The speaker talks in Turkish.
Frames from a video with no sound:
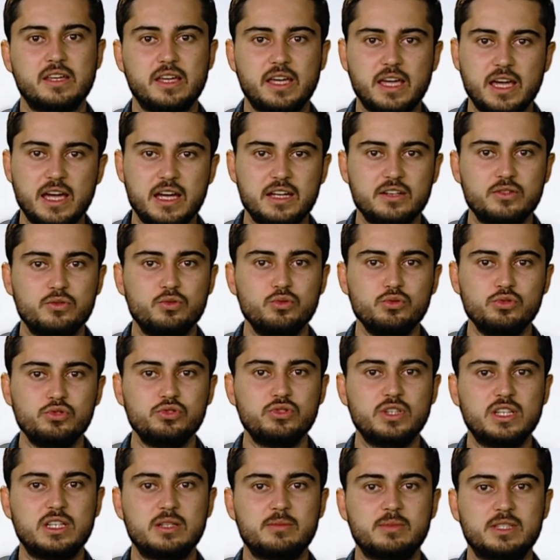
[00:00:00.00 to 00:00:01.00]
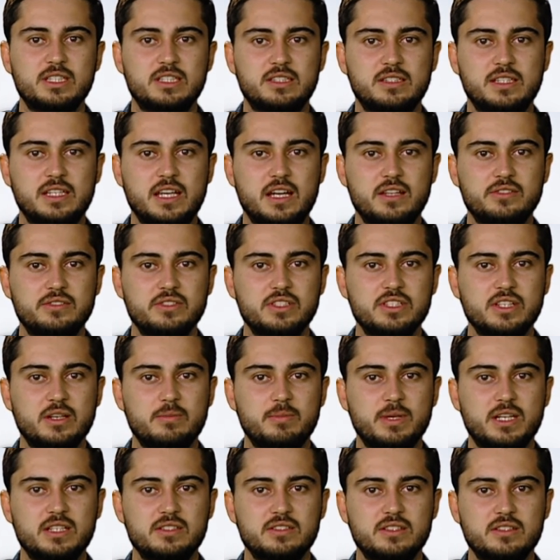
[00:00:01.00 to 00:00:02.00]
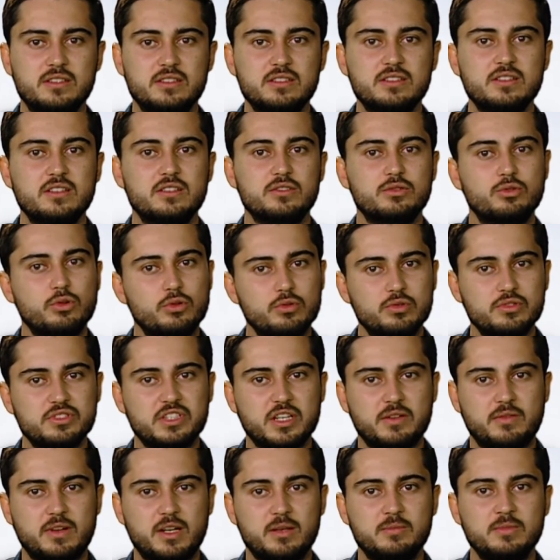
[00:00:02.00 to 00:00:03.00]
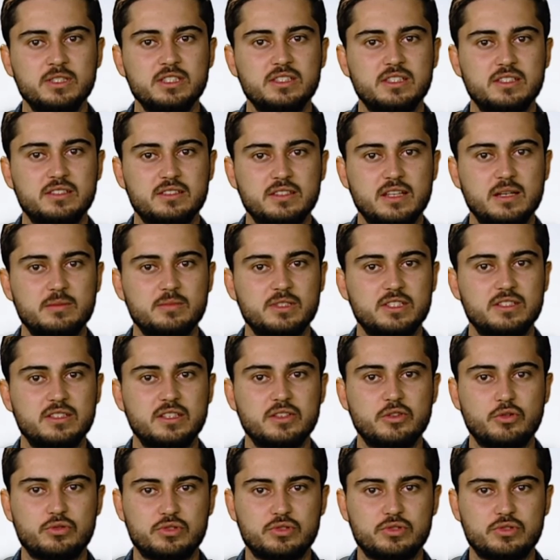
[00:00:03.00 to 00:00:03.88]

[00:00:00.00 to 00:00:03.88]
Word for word: Eğer 3 denemede de yanlış yaparsanız doğru cevabı sistem size